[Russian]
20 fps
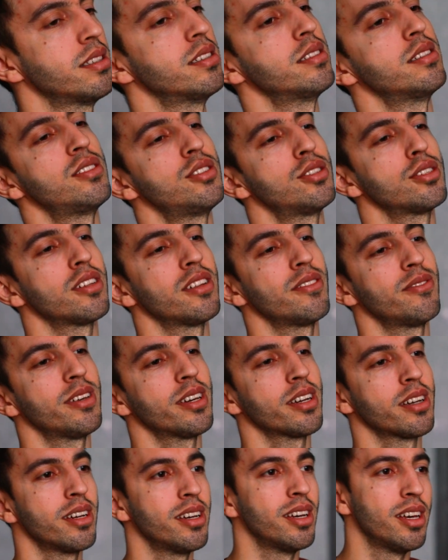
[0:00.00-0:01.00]
сидит
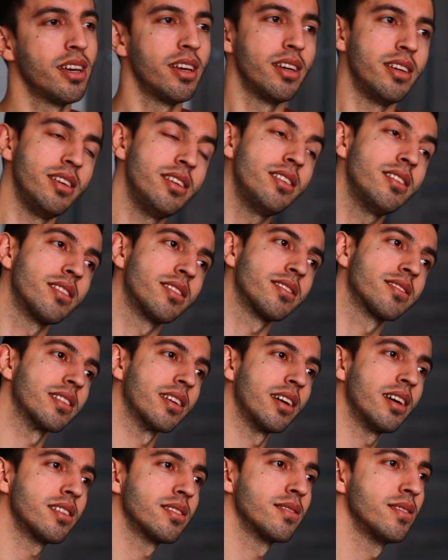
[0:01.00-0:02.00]
человек и
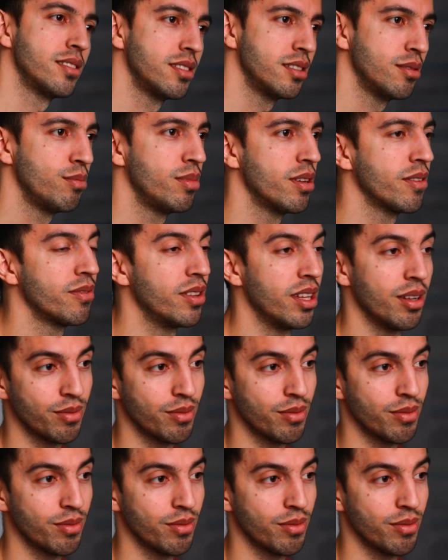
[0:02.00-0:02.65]
рассказывает тебе в